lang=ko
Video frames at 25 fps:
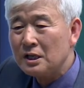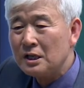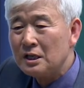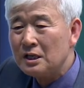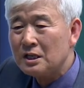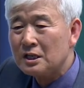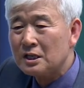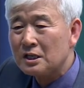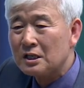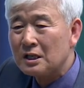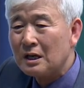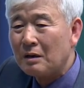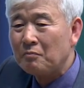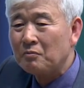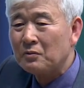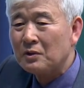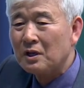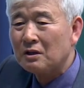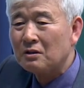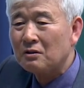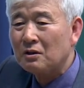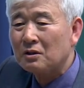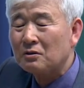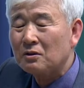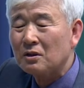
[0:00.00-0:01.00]

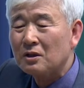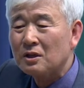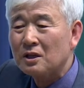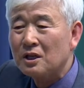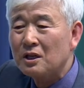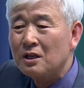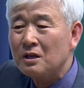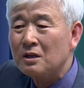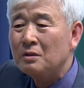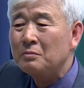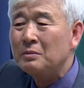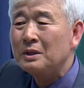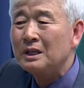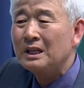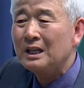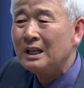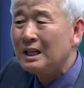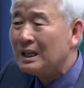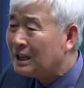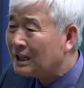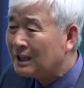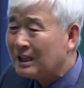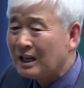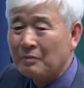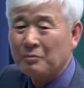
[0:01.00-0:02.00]
일삼는 어떤 기업이
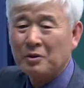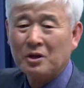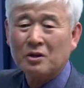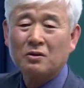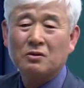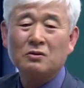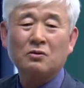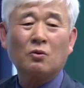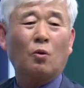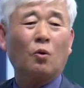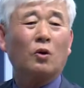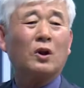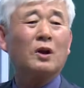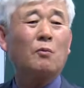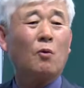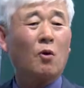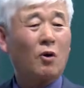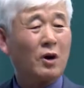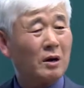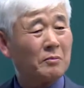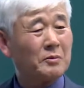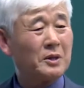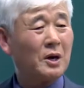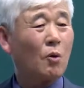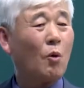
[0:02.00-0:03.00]
있다면 그거 오래 못
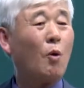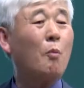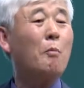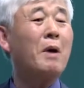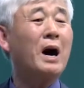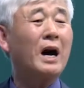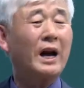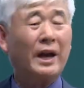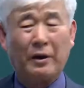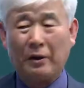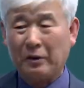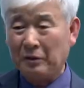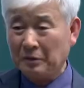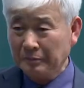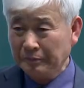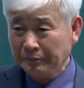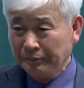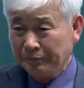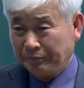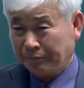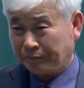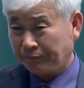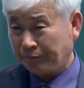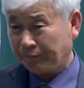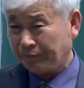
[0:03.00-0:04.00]
갑니다. 곤망해요.
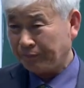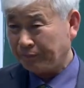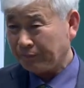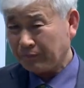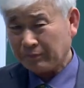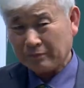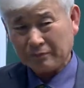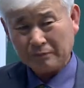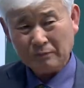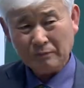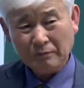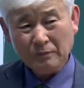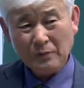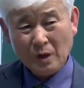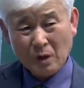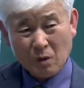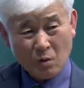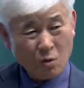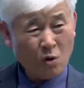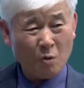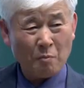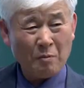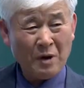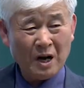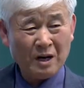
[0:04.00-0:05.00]

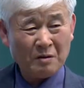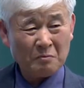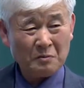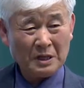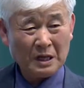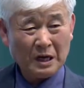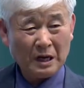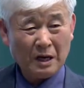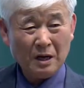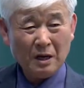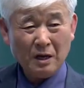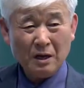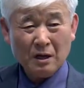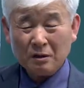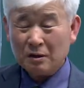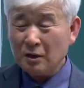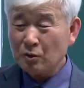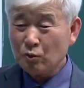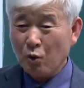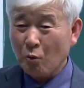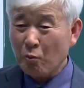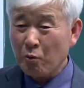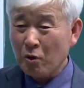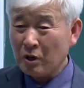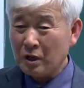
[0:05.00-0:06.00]
곤망합니다. 거기
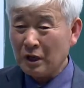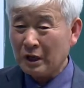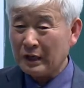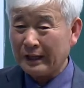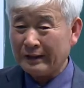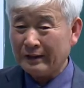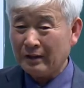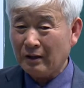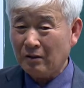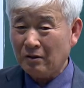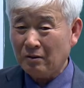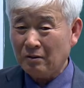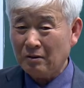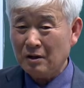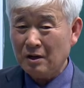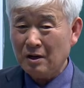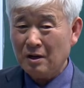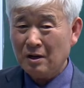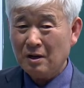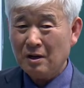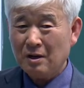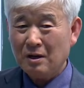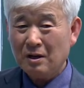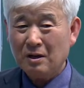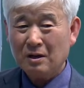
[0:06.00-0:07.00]
돈 벌 것 같아요?
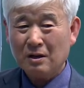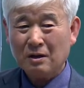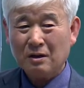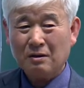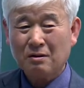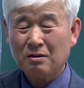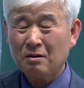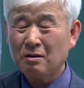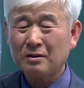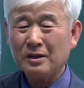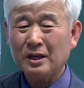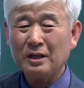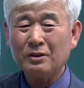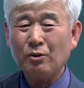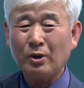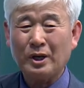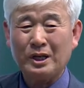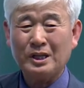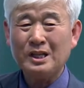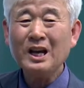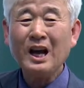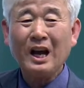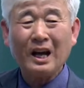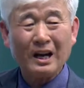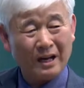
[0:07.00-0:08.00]
그렇게
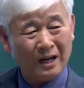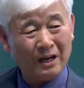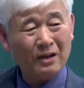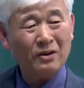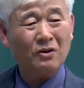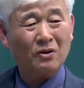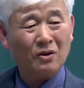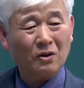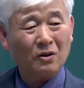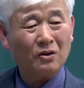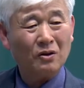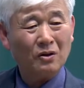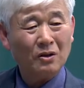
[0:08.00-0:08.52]
되지 않아요.